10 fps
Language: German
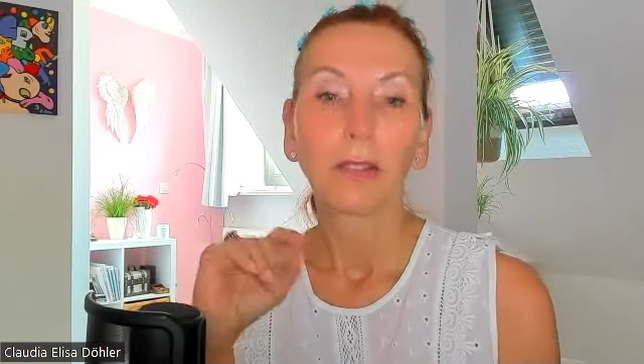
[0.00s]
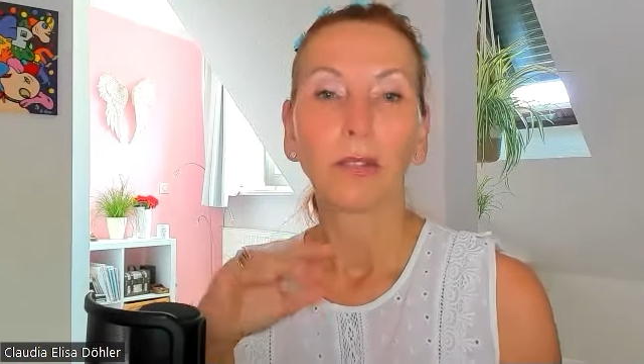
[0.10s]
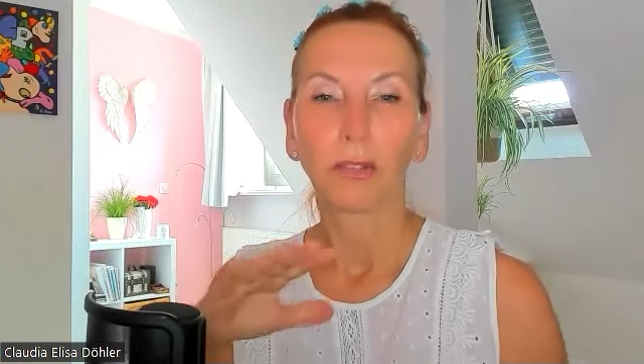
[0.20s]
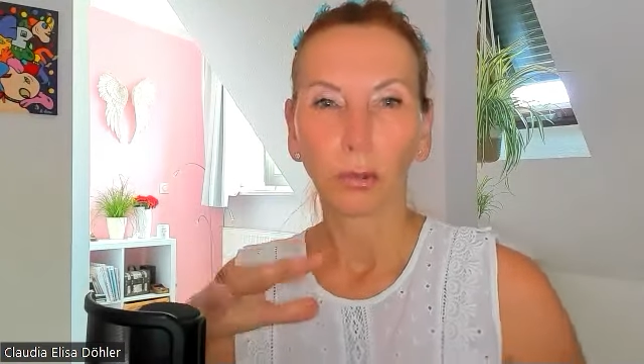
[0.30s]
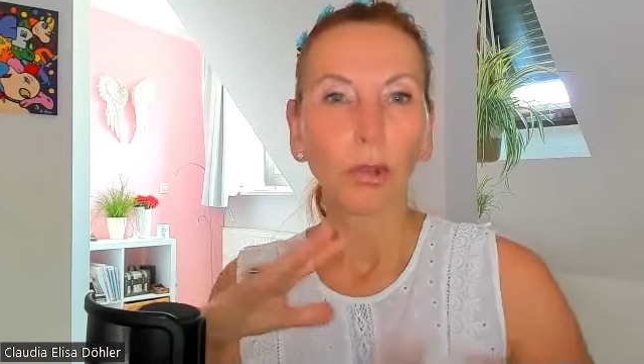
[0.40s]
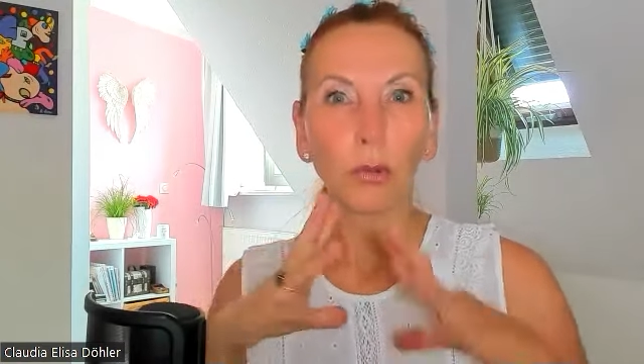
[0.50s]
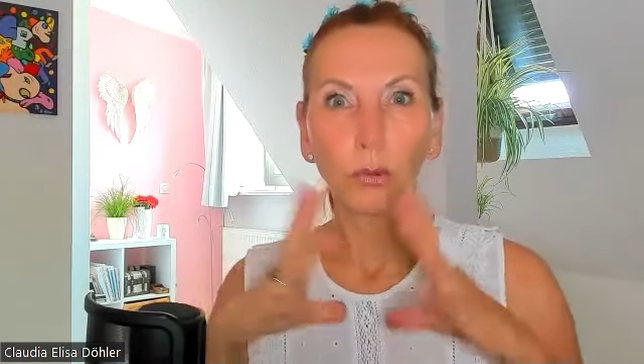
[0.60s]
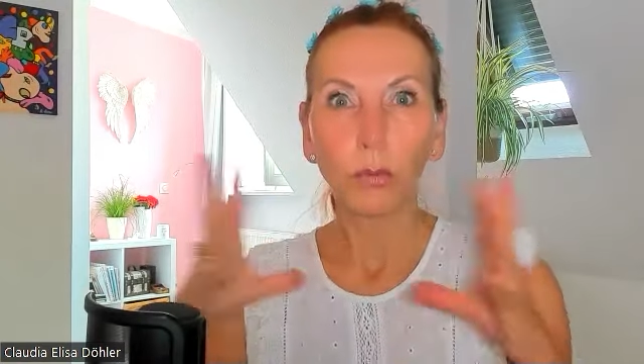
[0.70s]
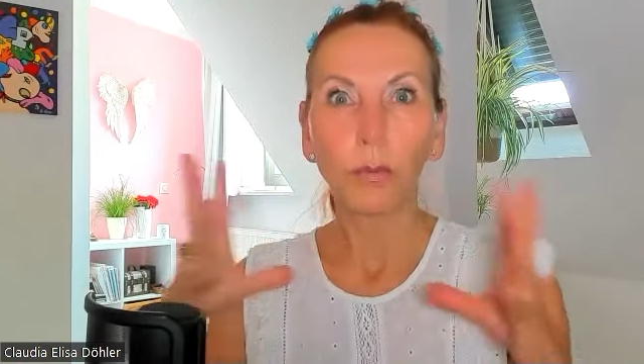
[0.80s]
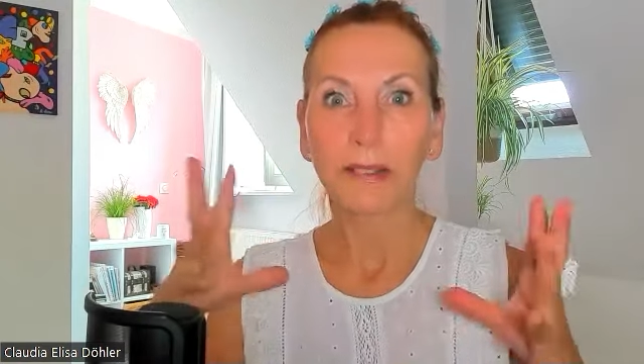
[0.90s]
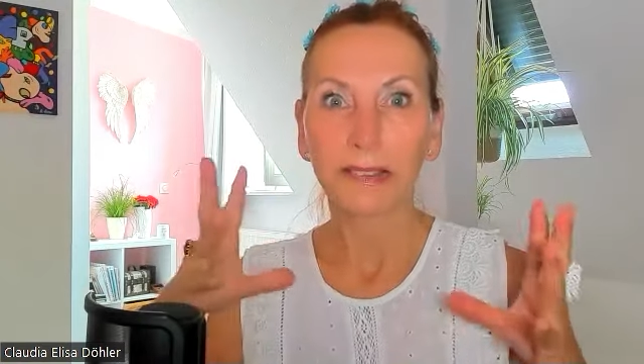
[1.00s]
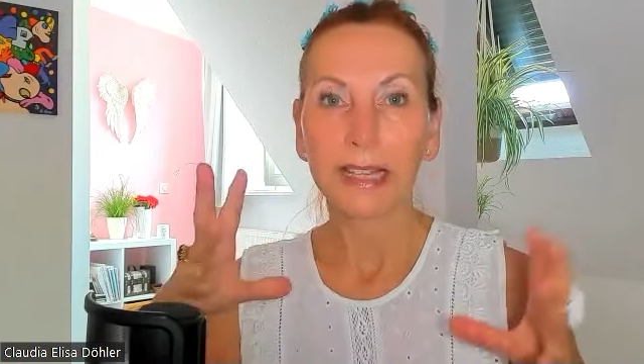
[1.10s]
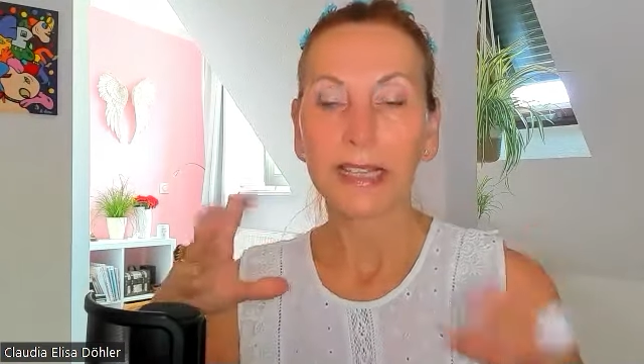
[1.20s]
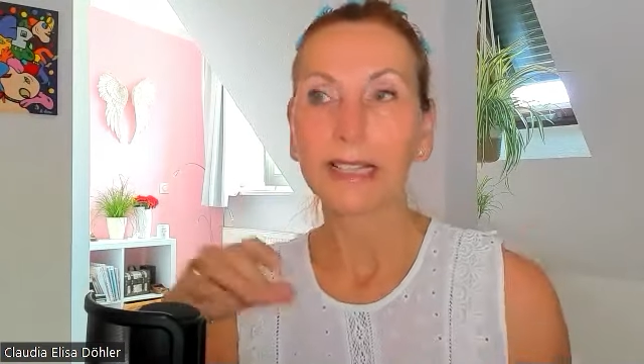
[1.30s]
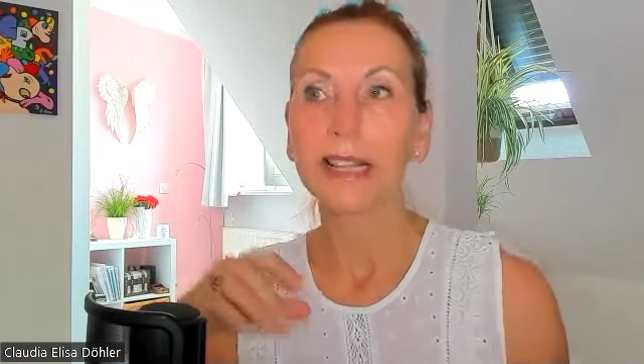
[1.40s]
es ist so eine
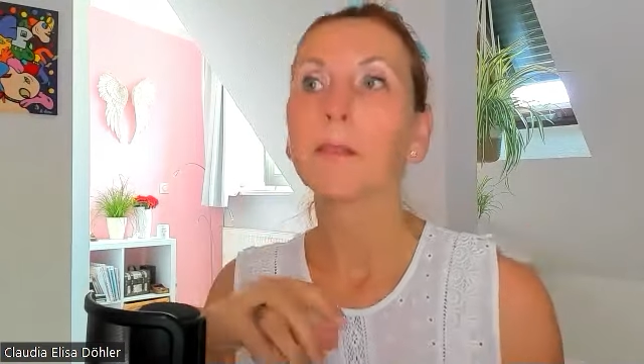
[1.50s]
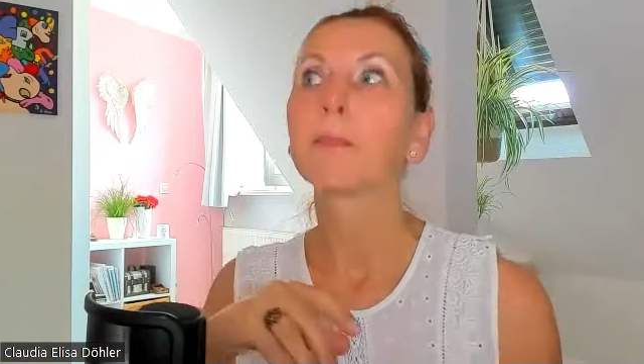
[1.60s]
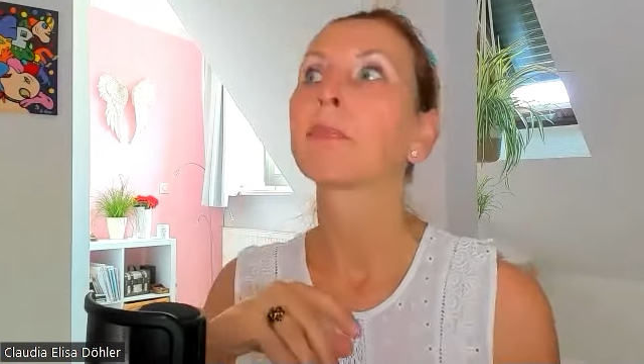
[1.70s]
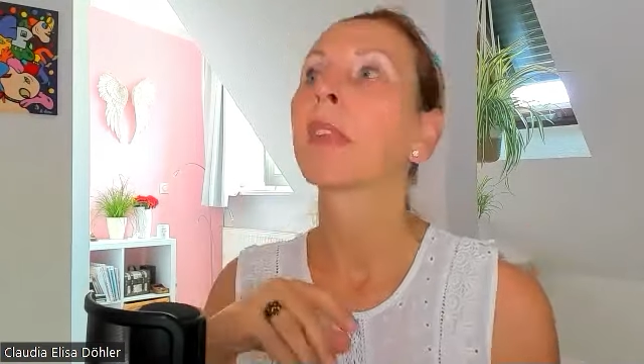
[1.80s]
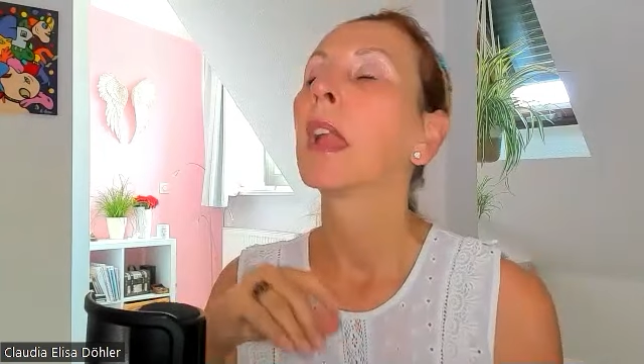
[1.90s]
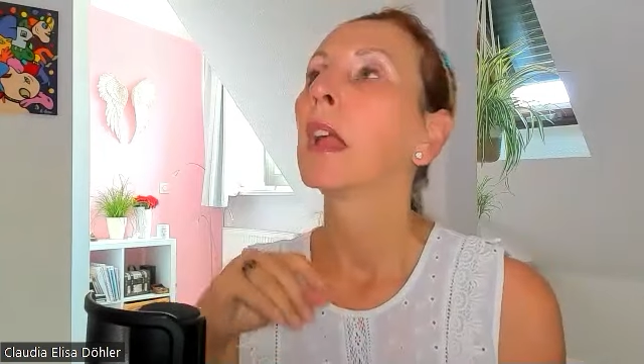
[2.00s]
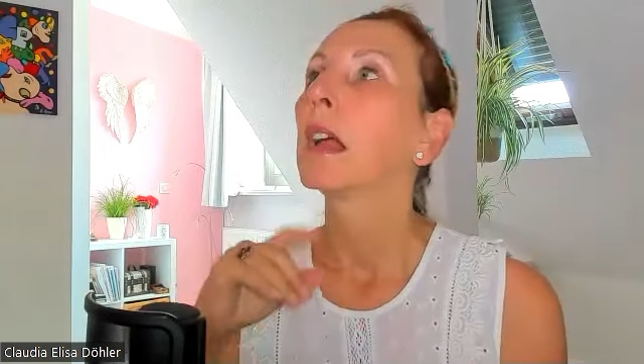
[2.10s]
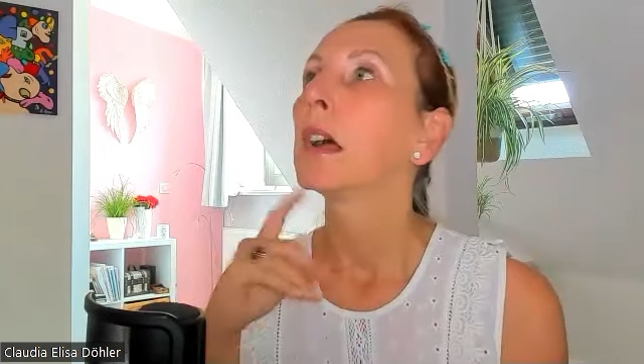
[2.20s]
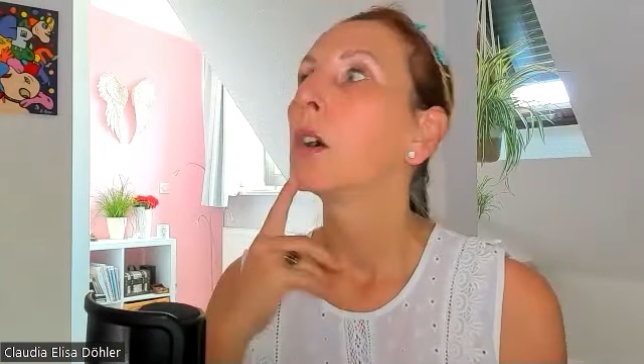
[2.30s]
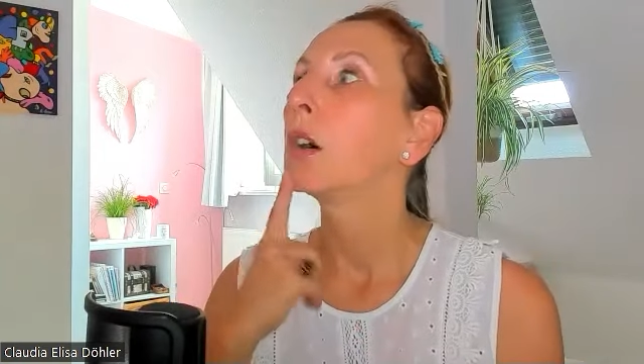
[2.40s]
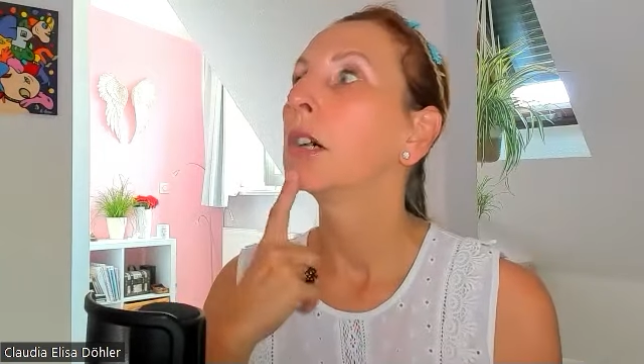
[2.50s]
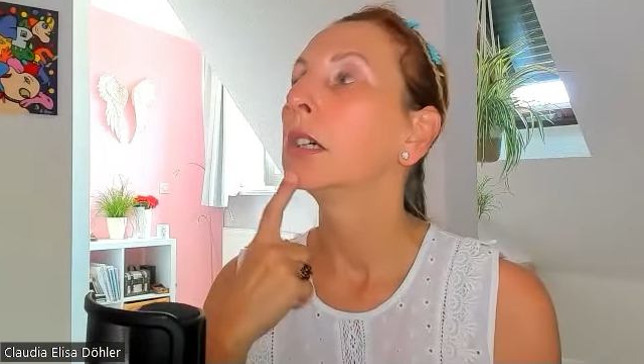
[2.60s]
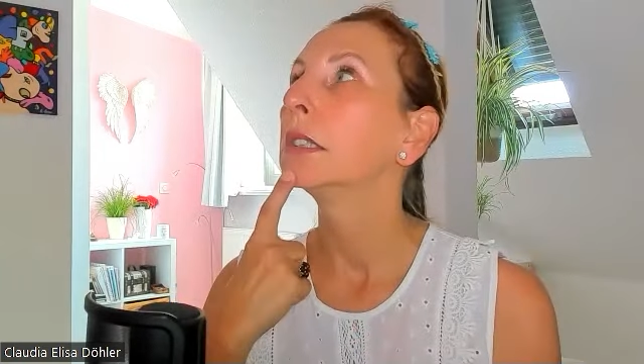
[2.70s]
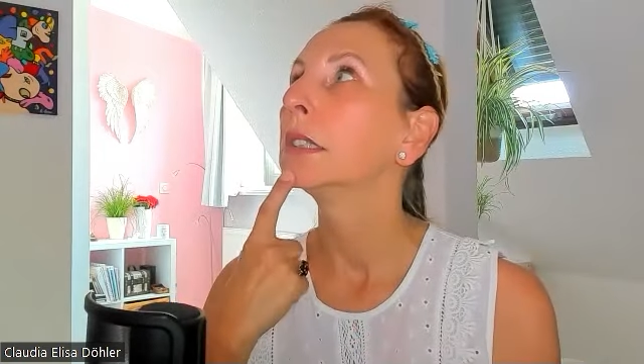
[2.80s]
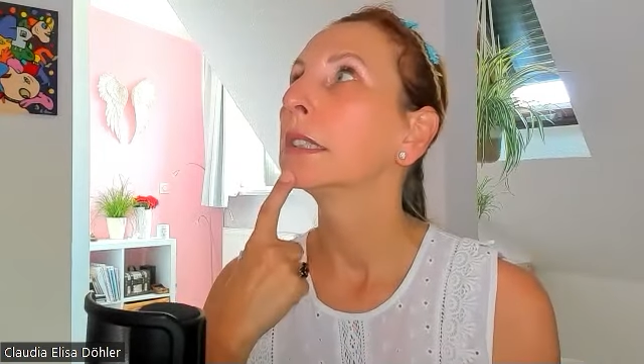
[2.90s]
Überseele, ja.
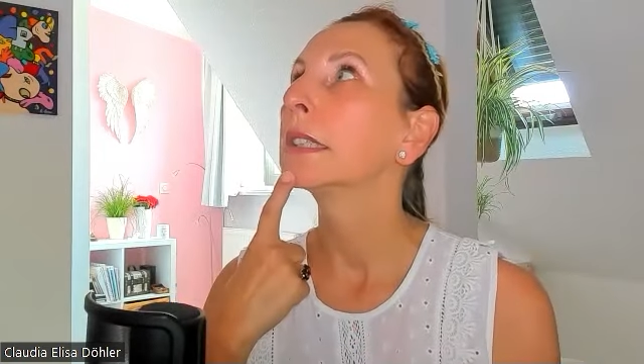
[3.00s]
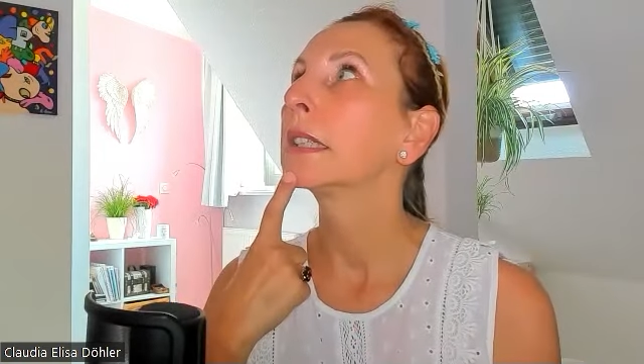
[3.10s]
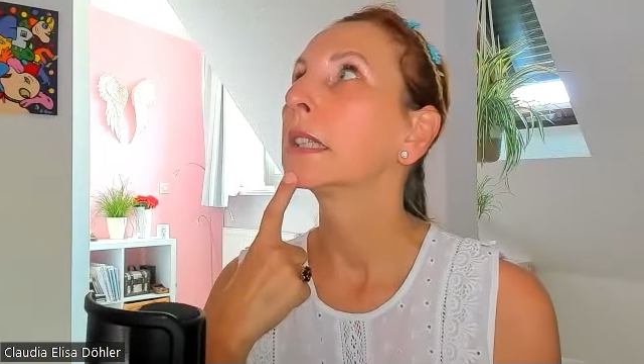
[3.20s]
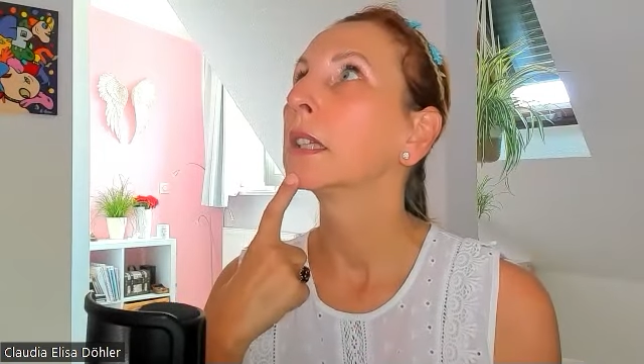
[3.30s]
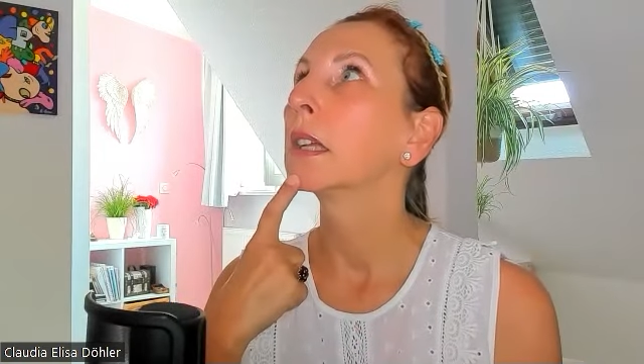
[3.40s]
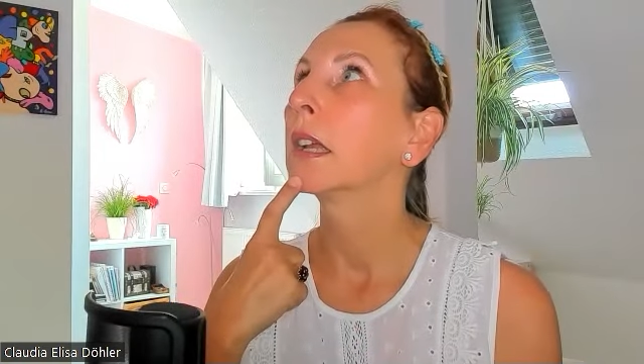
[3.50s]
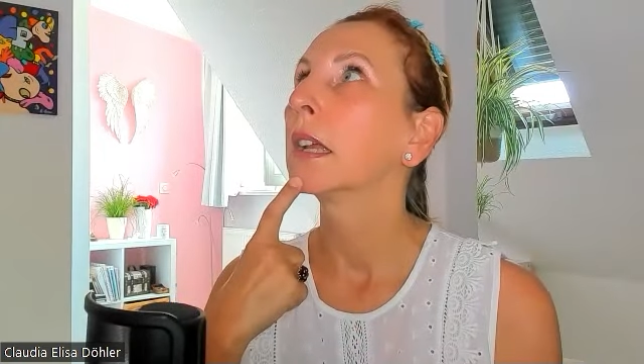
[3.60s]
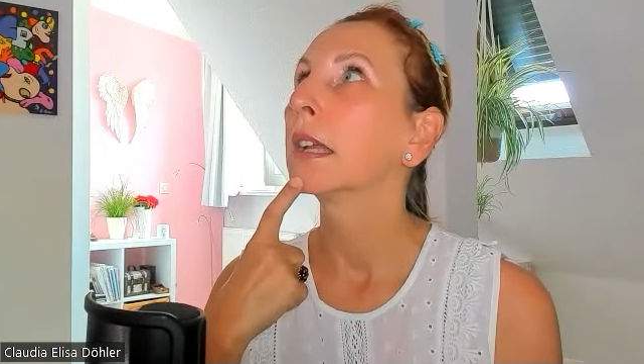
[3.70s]
Und